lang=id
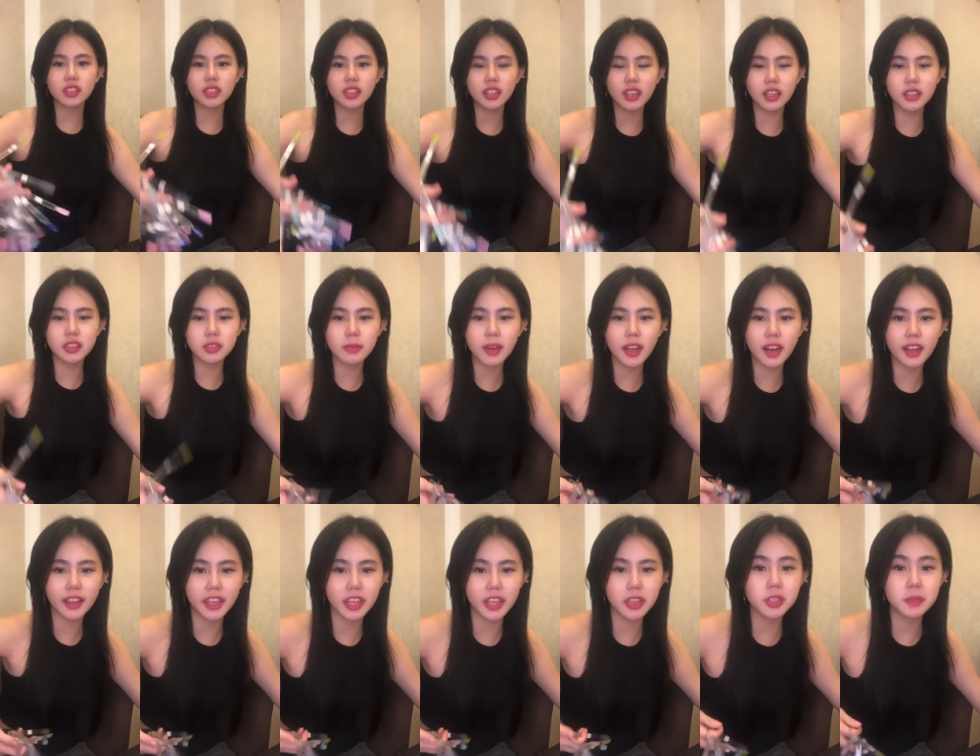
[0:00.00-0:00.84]
Ketinggalan
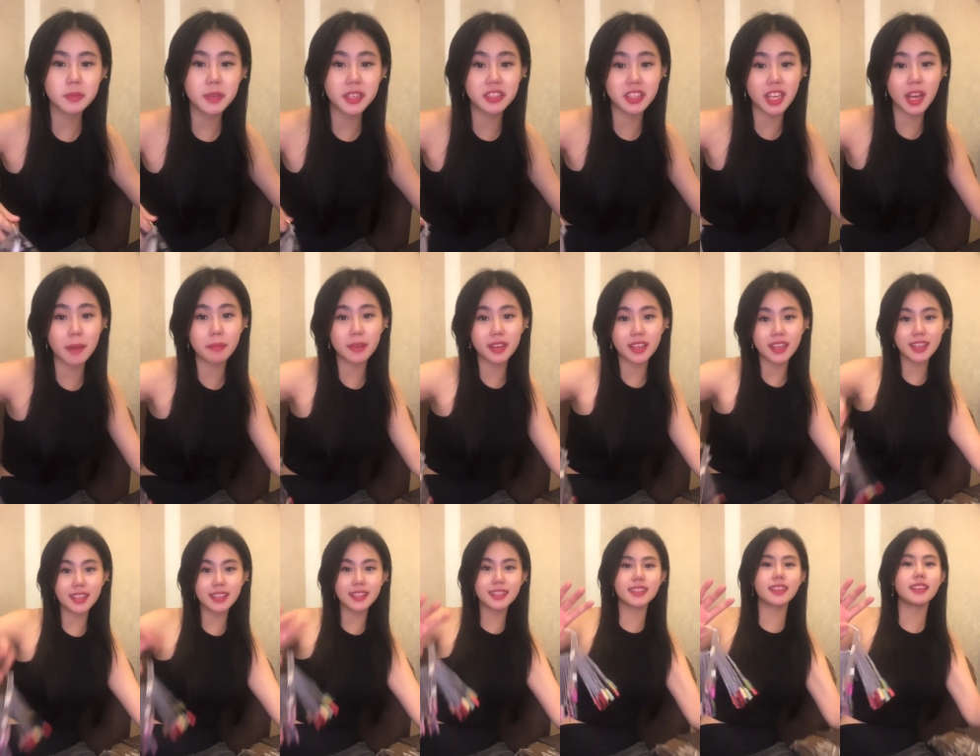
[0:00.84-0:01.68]
Semarang. Can you speak
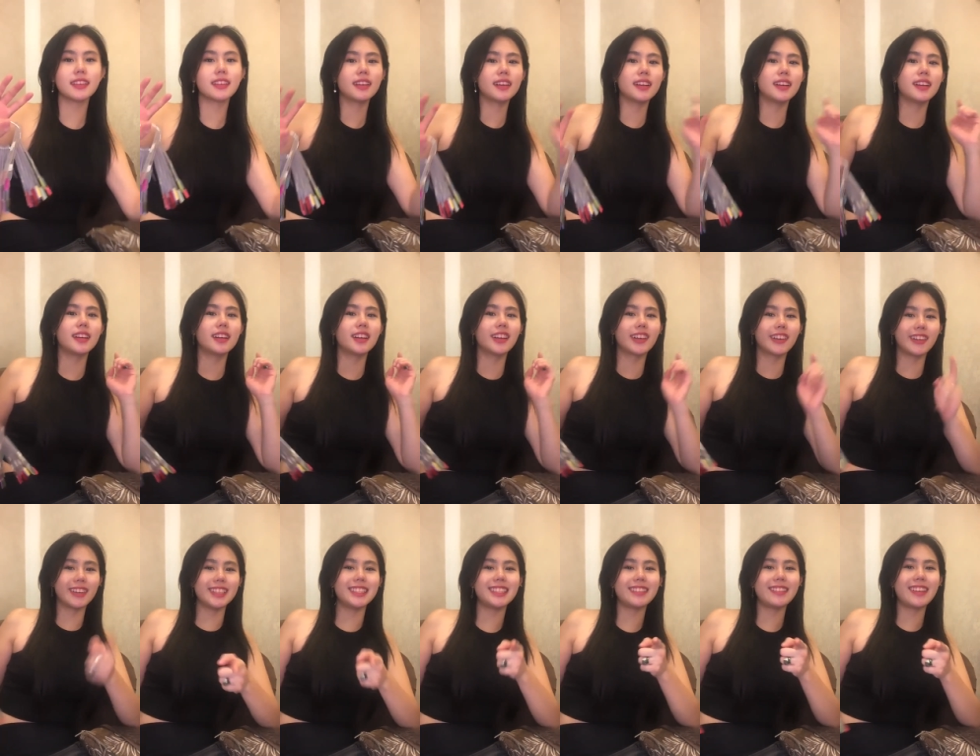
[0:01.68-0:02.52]
Japanese?
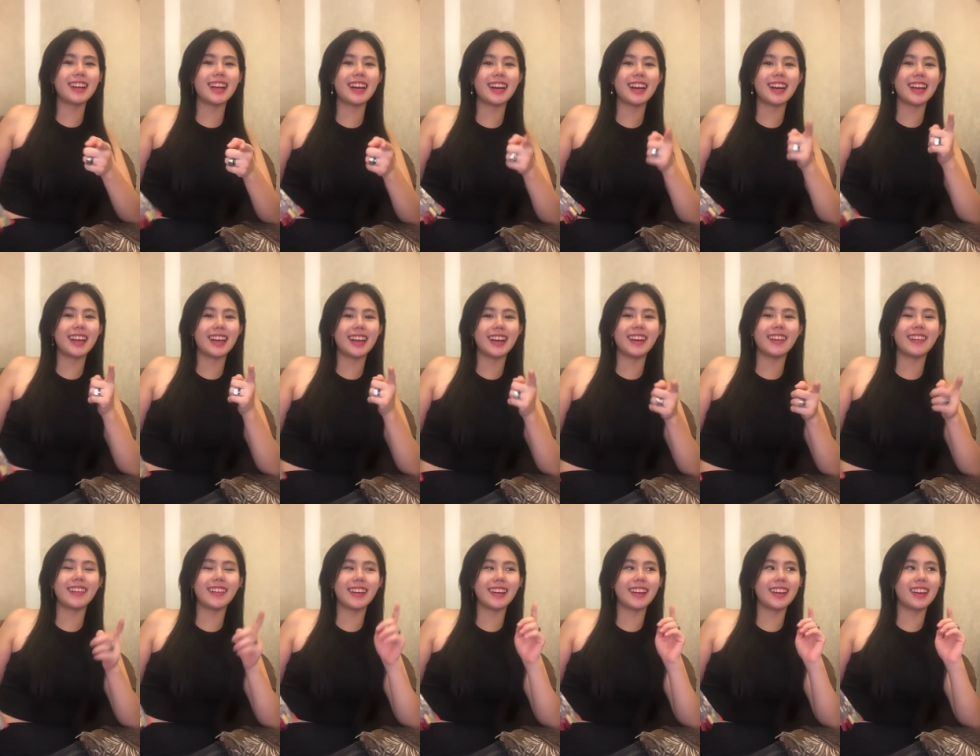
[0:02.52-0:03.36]
Konnichiwa.
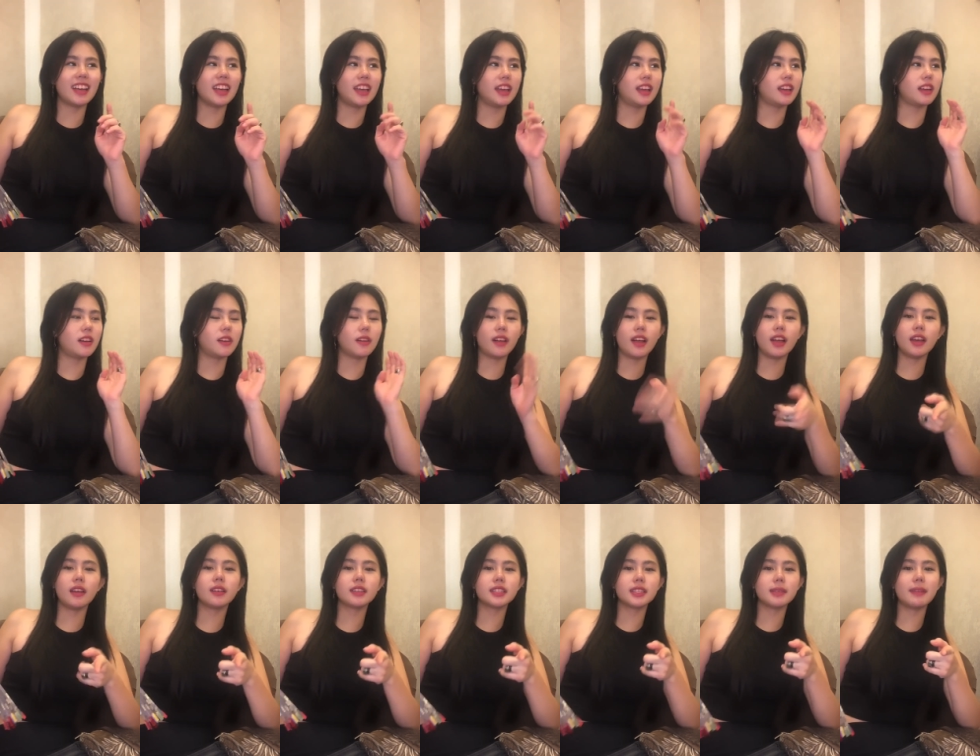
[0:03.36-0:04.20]
Eh,
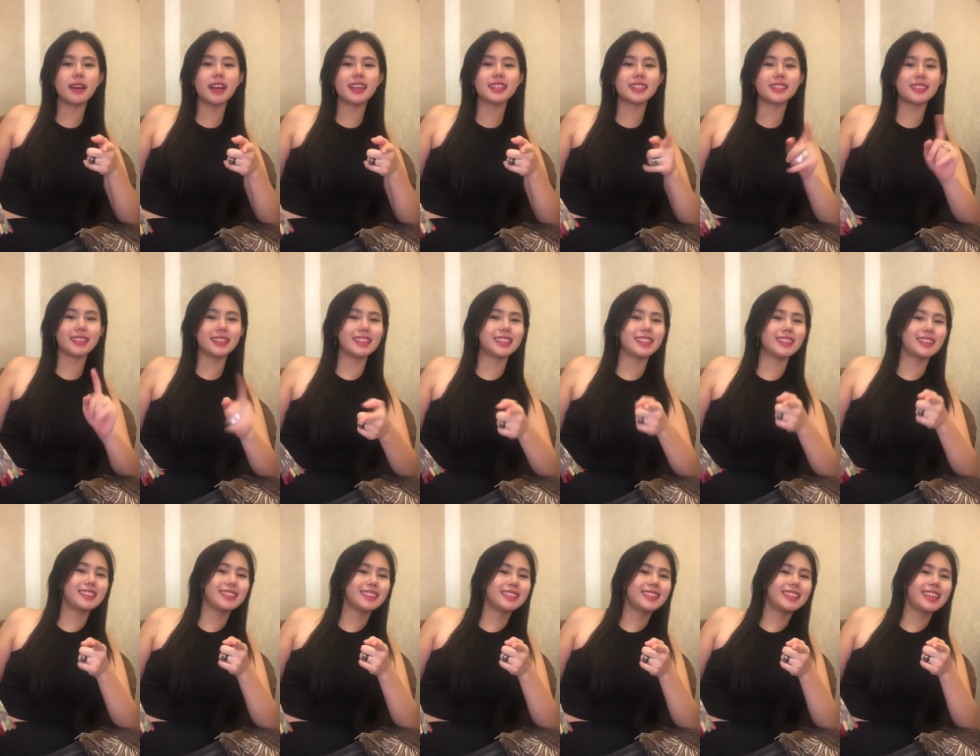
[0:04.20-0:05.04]
ohayo gozaimasu.
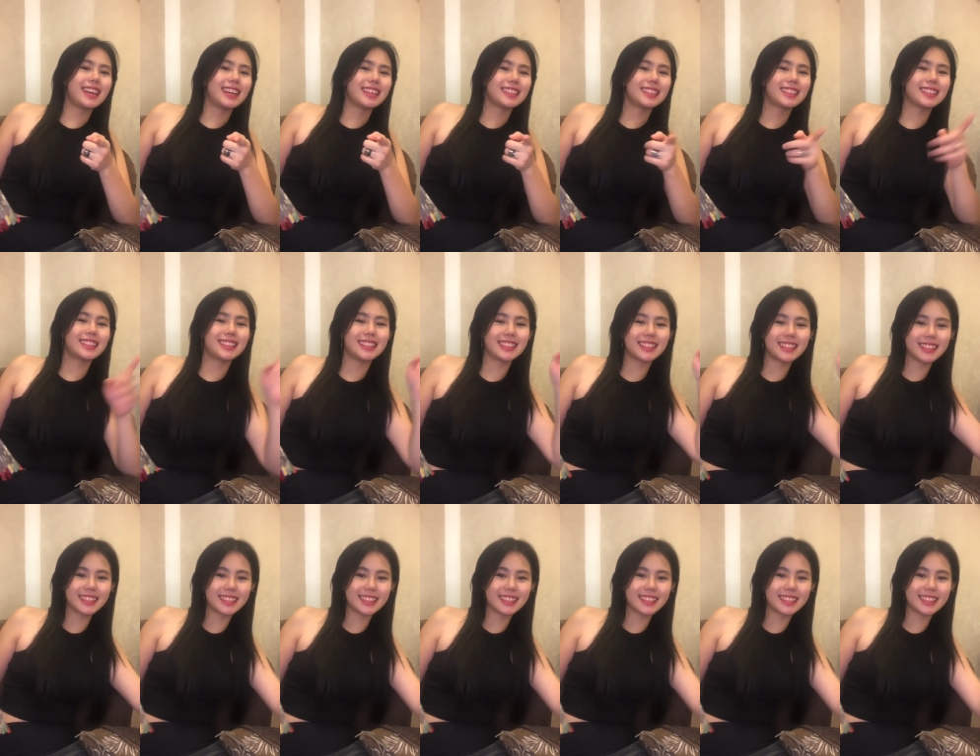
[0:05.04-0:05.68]
Satoshi Ojo desu.